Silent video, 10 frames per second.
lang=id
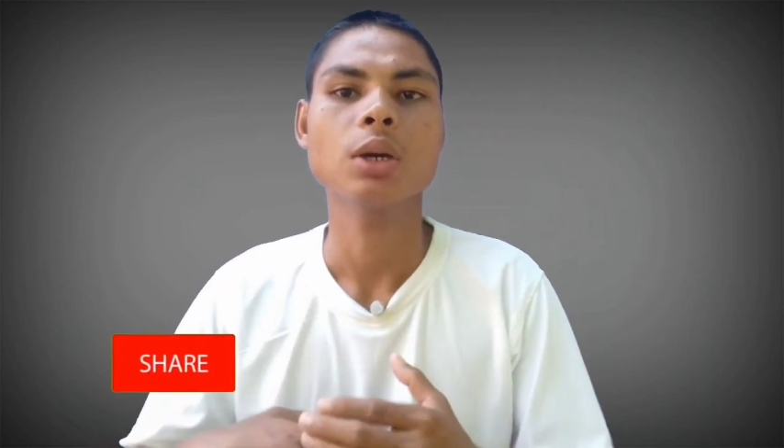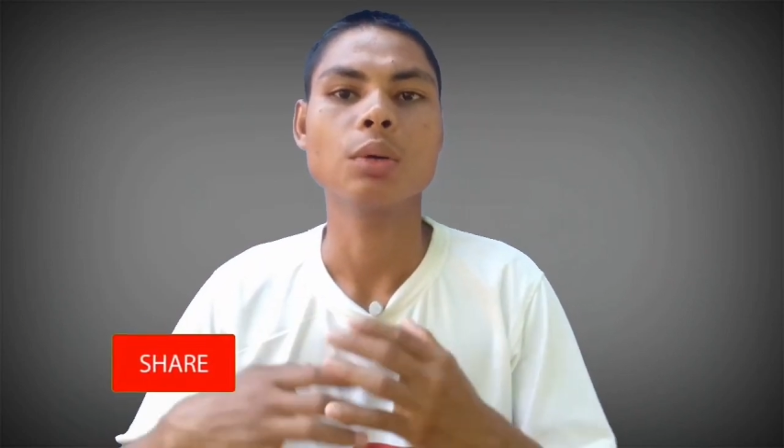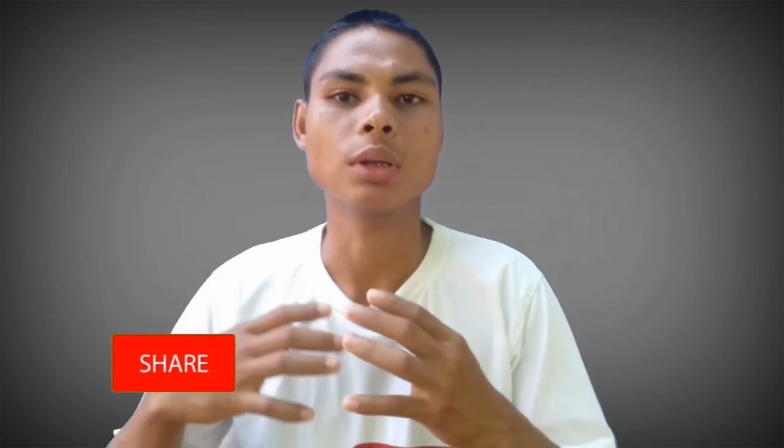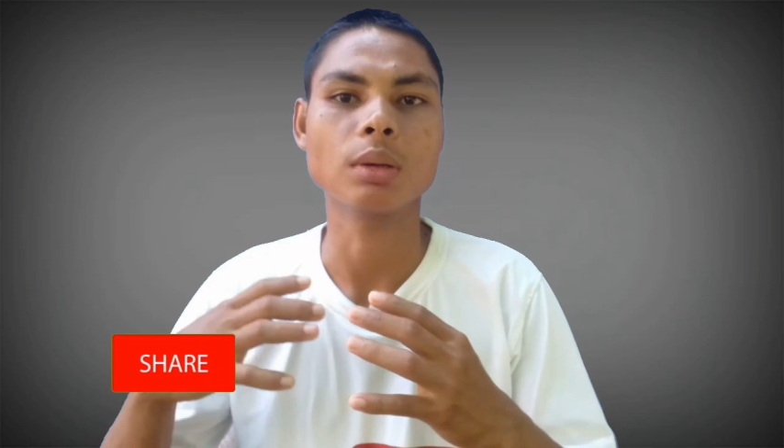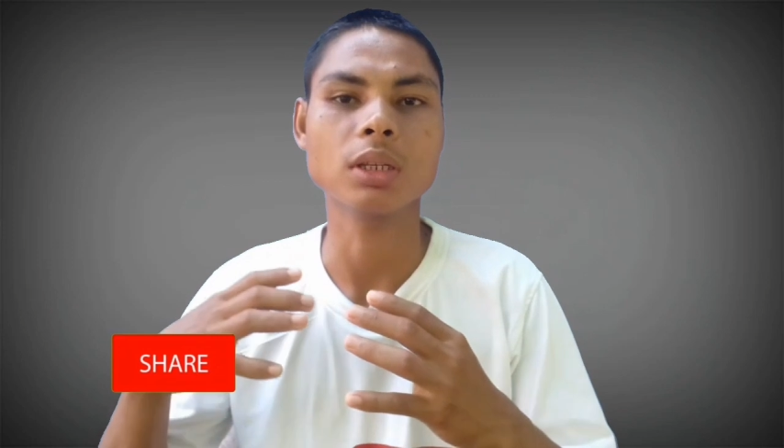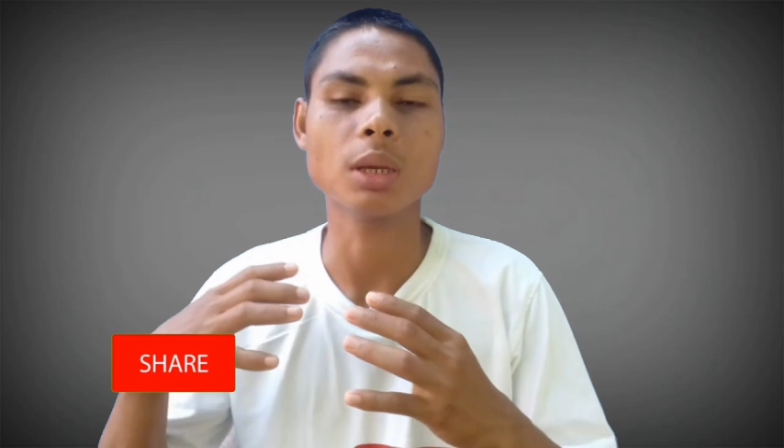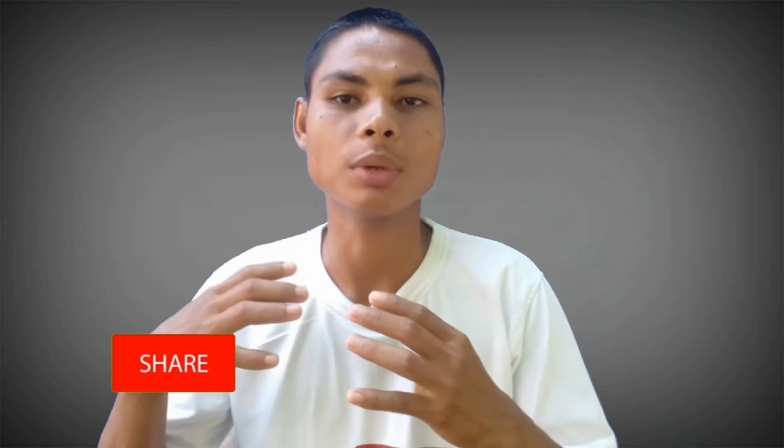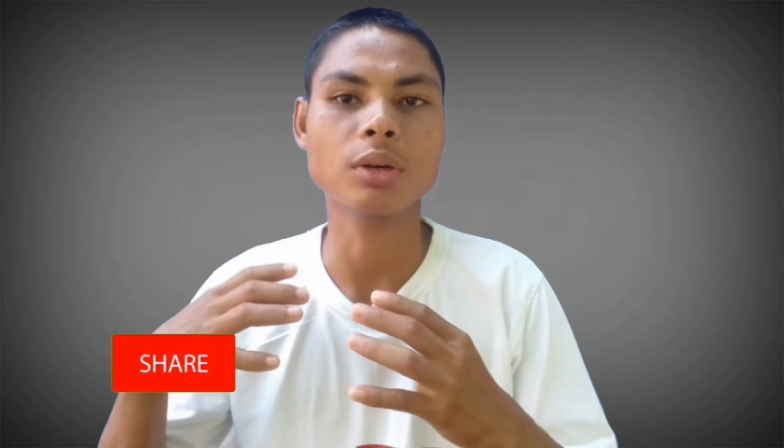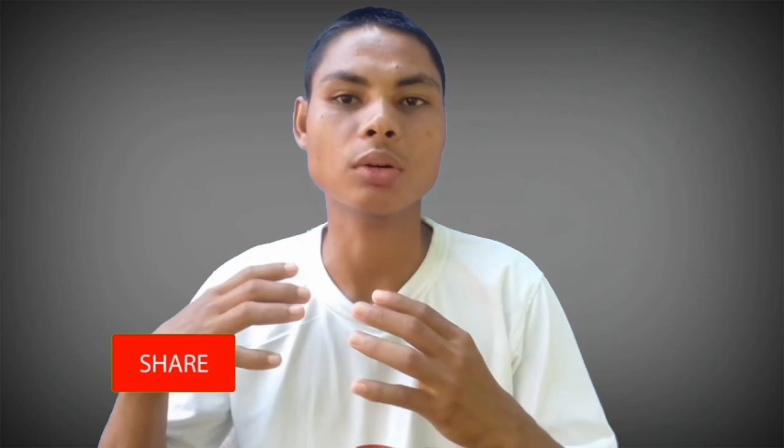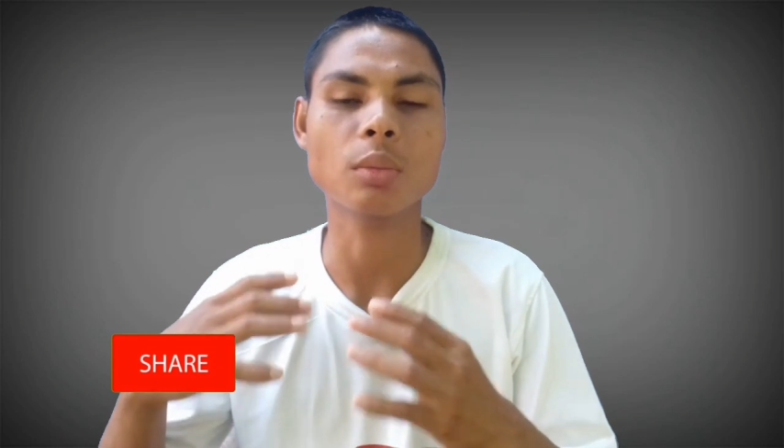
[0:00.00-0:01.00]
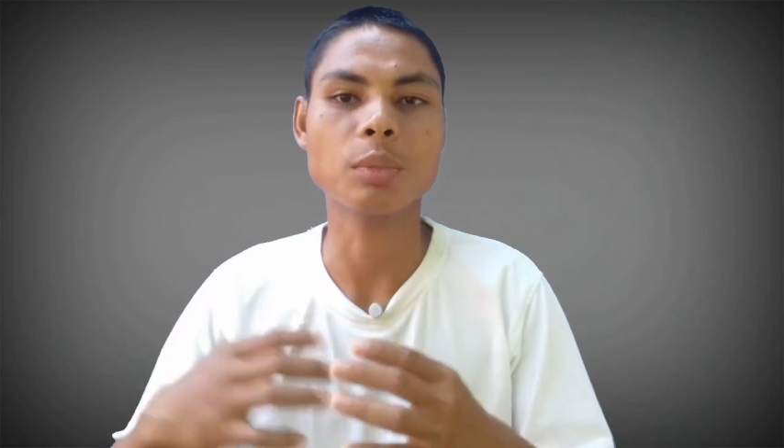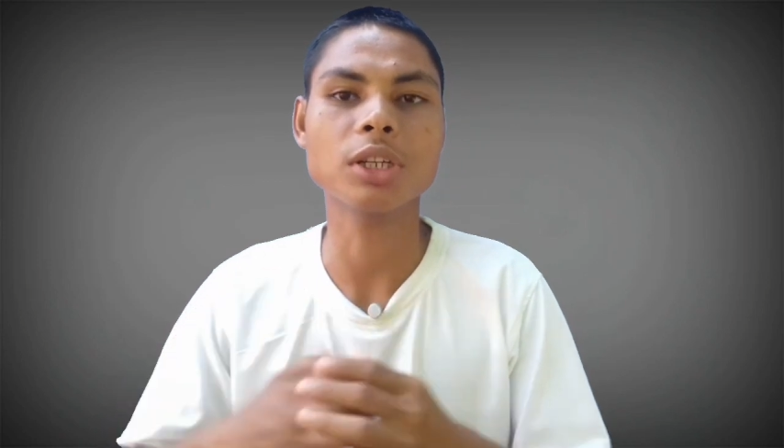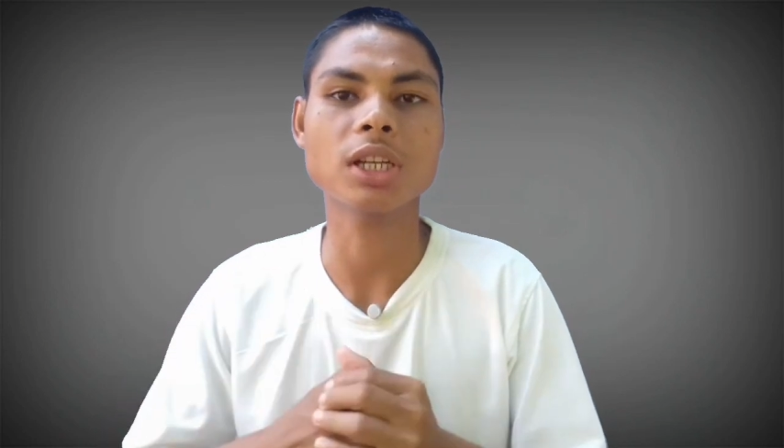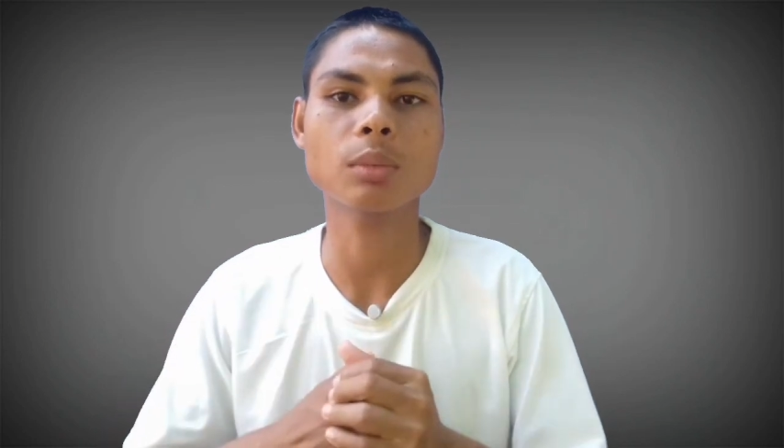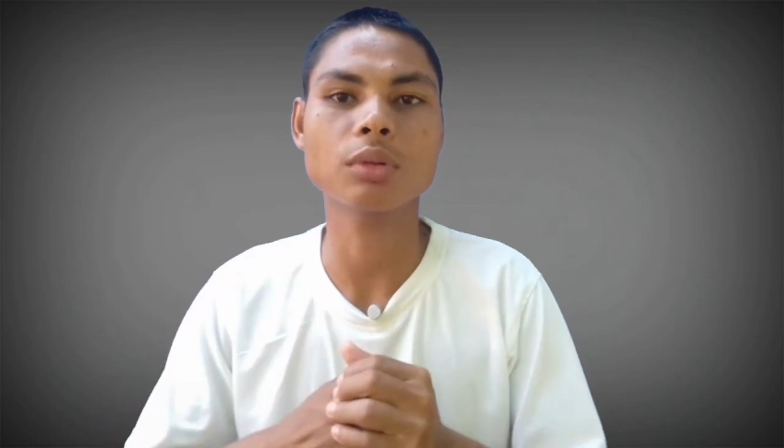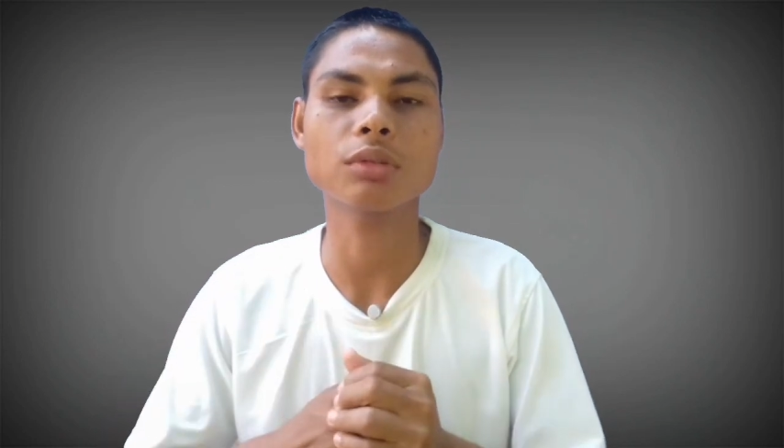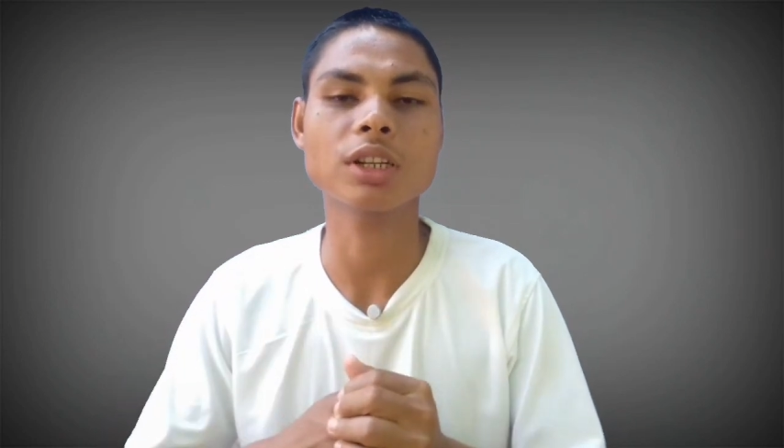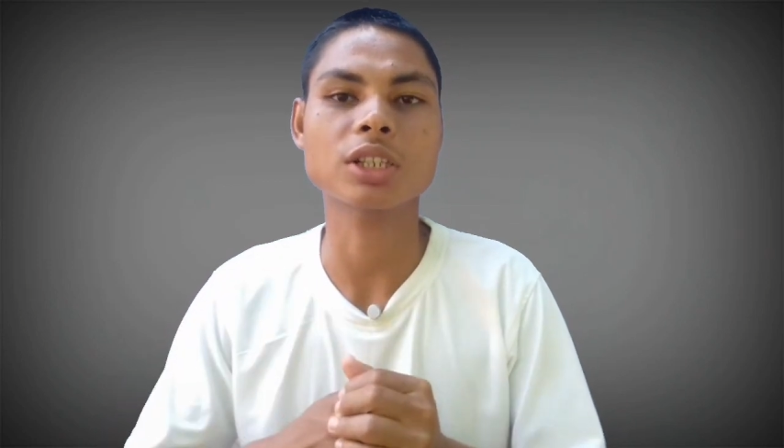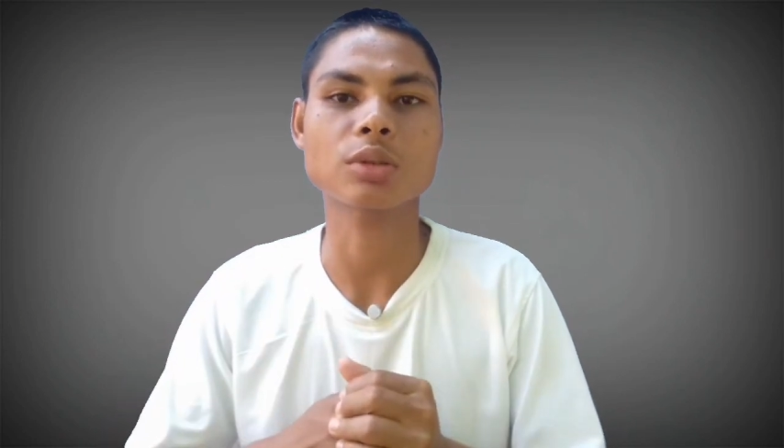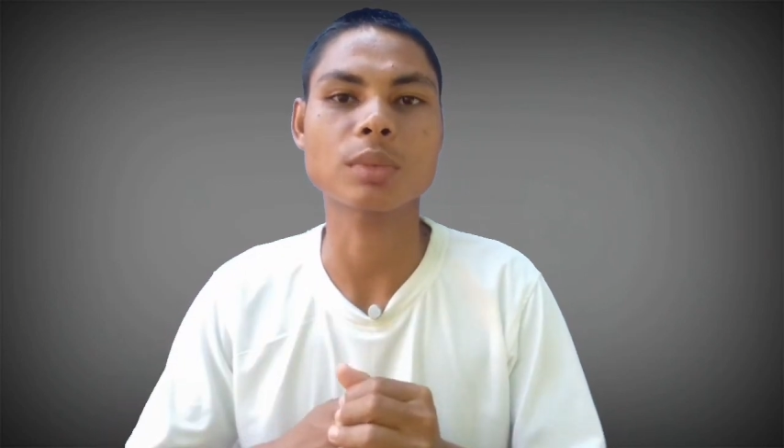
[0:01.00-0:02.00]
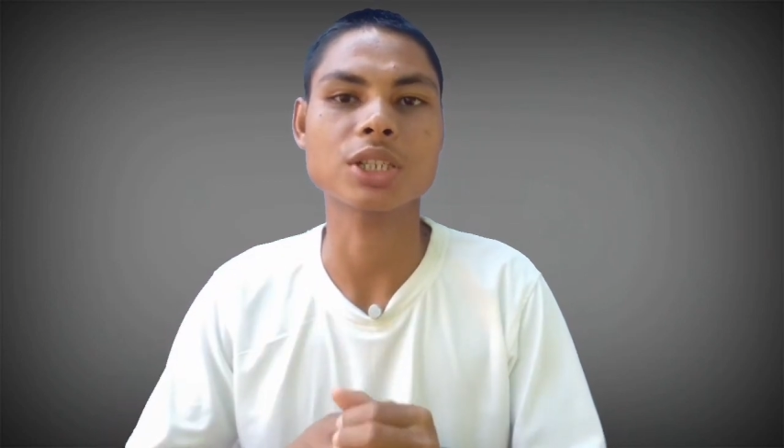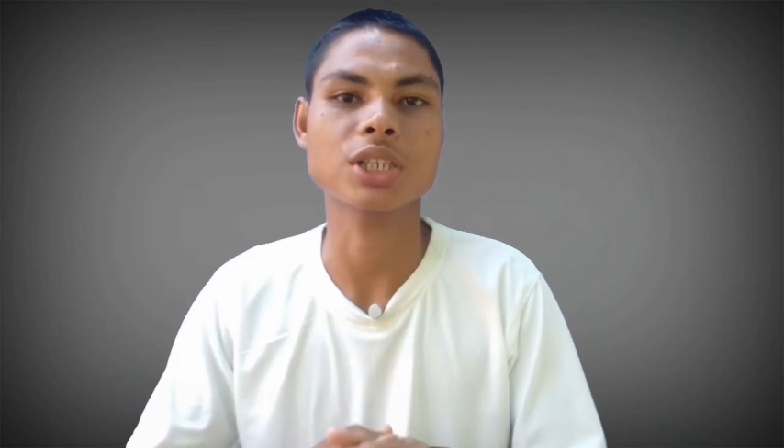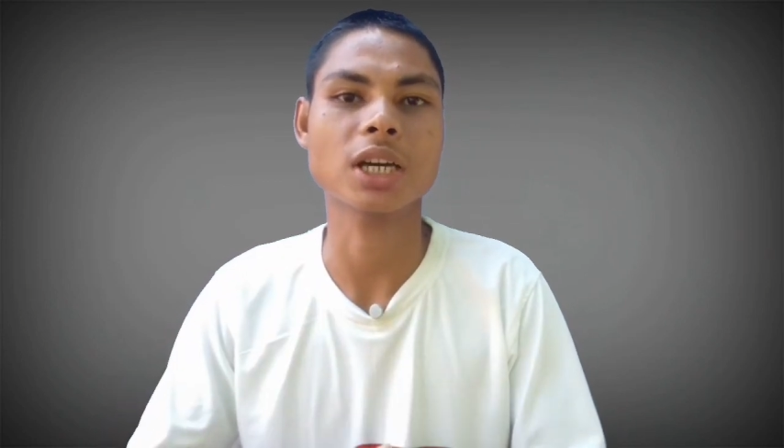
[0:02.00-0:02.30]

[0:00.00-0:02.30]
ini gini ya video ko komplit yang bo nudi nak sung masih